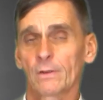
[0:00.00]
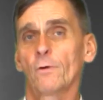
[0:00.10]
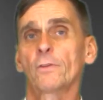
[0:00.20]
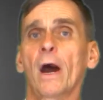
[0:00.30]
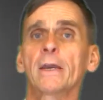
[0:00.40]

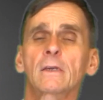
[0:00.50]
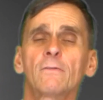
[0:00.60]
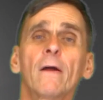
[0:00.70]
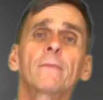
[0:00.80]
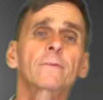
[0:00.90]
Dann wird
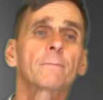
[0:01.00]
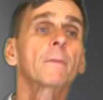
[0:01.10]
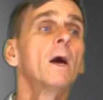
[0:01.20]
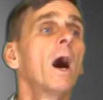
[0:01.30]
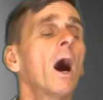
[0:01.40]
eingewandt,
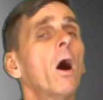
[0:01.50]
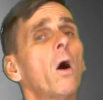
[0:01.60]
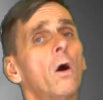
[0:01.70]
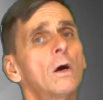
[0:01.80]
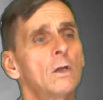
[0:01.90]

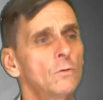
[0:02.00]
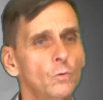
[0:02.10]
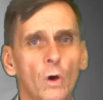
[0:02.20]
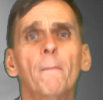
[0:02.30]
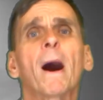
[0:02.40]
oh,
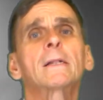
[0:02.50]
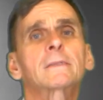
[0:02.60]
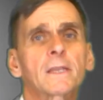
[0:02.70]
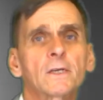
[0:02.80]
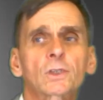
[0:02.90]
nur im
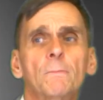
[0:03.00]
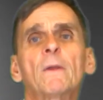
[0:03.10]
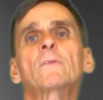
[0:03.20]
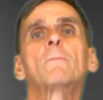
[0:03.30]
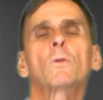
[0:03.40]
Alten
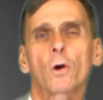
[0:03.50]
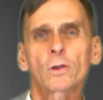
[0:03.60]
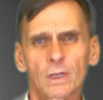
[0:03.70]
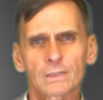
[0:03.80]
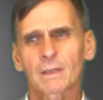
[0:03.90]
Testament, im
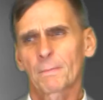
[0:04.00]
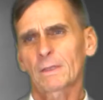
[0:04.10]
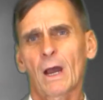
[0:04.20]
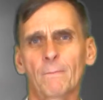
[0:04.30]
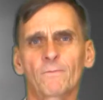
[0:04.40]
Neuen
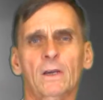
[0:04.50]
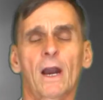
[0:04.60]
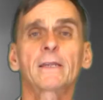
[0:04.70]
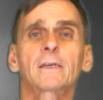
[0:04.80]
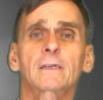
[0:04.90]
Testament haben wir
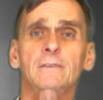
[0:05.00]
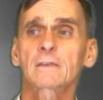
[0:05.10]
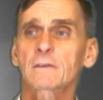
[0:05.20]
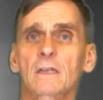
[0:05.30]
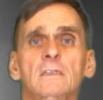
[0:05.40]
keine
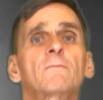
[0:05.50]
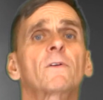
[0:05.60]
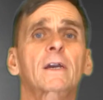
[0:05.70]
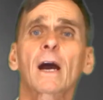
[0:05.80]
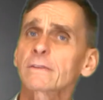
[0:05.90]
Gesetze, da
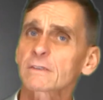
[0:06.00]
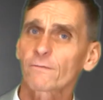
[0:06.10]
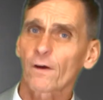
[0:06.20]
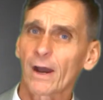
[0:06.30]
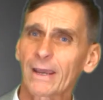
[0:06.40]
sind wir ganz
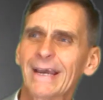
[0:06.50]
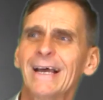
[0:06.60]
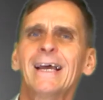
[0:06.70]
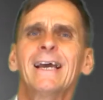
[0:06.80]
frei.